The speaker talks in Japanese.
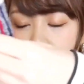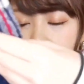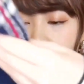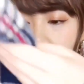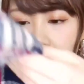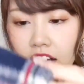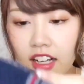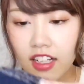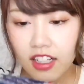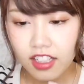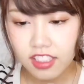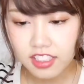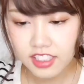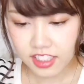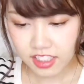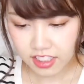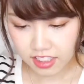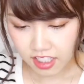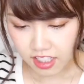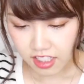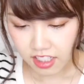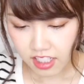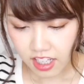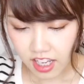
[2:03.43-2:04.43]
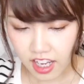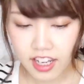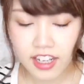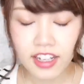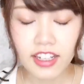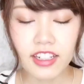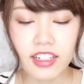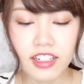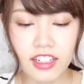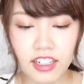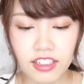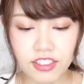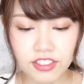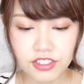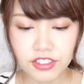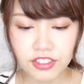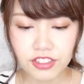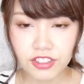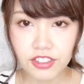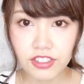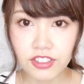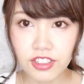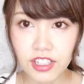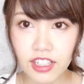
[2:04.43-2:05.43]
ハンカチかなはい
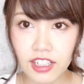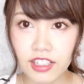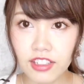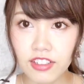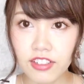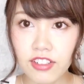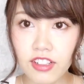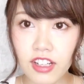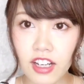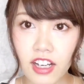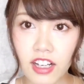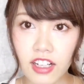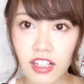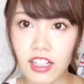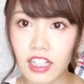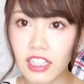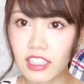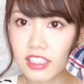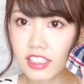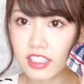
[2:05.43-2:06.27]
ラルフローレンのハンカ